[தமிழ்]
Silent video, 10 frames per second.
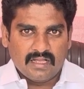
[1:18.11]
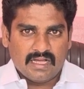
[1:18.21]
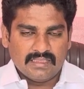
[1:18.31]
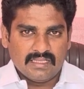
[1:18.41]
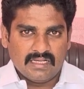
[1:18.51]

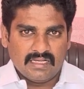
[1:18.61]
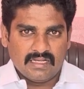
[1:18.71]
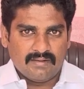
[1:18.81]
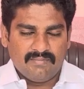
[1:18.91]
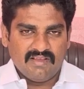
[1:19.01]
அந்த
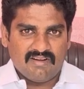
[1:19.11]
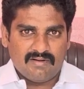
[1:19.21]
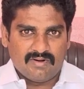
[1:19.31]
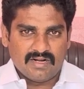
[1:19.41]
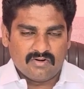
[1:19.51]
பீவா
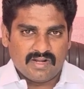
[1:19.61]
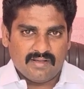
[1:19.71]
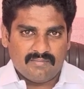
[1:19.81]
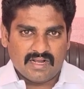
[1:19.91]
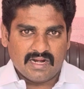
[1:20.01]
பாலுடைய
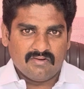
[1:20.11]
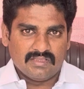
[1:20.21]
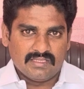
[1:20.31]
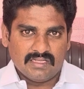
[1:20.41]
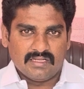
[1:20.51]
மகள்
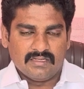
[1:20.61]
வந்து